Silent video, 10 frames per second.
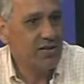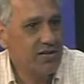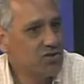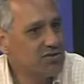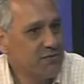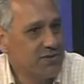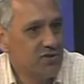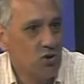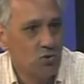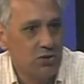dentro de seis
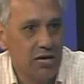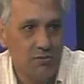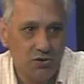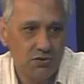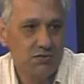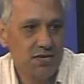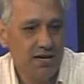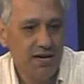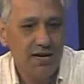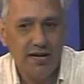meses nos juntemos.
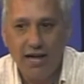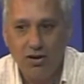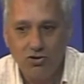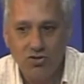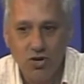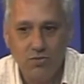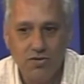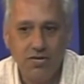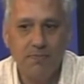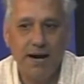El Consejo
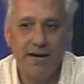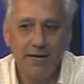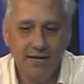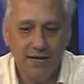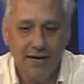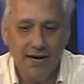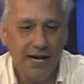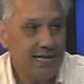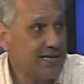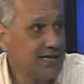Municipal,
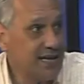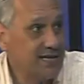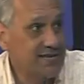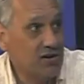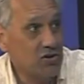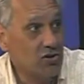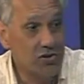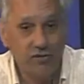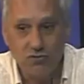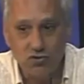la intendencia, con los
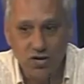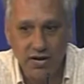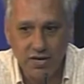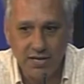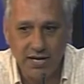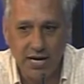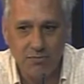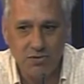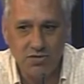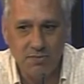funcionarios que tenga la
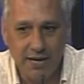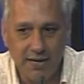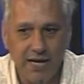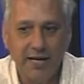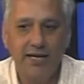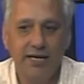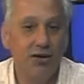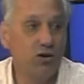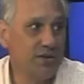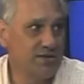municipalidad y
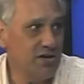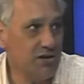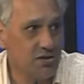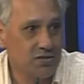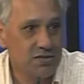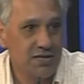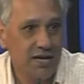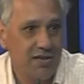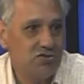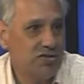los vecinos.
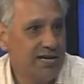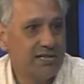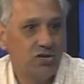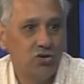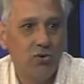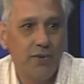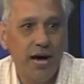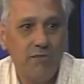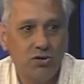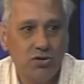Entonces, y entre todos
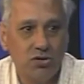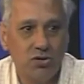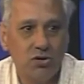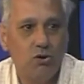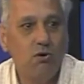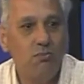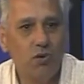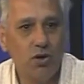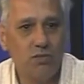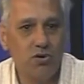veamos, ¿no? Cómo
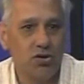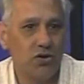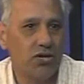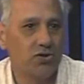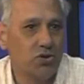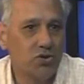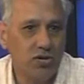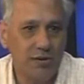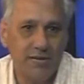podemos ir ordenando todo esto y